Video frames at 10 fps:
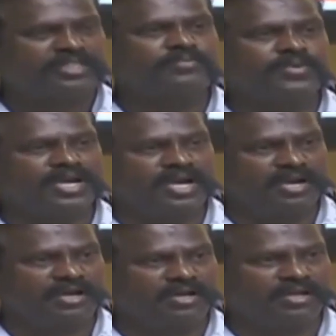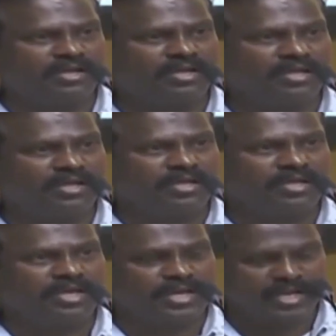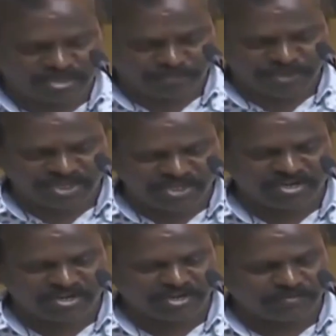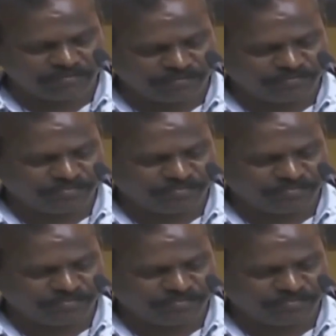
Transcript: ఈ సందర్భంగా నేను చెప్పేది ఏంటంటే